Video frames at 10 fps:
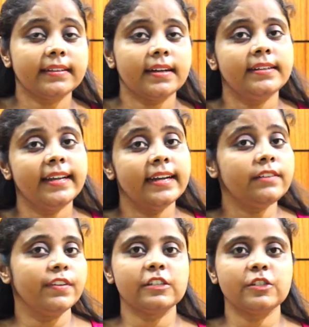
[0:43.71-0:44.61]
একটা
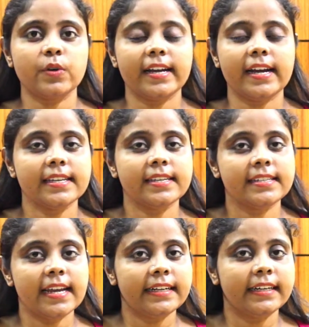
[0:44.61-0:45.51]
ডেট ফিক্সড হয়ে গেছে
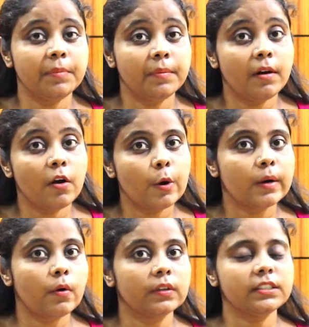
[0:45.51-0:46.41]
সেই ডেটে বিবাহ
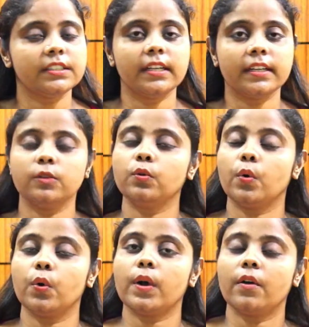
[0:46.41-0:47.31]
হওয়ার কথা সেটা
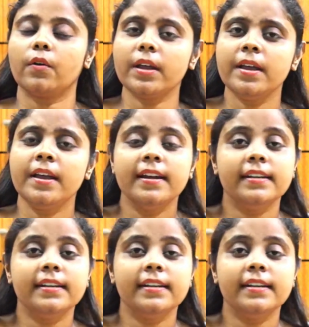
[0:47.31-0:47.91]
কিন্তু কোনো কারণে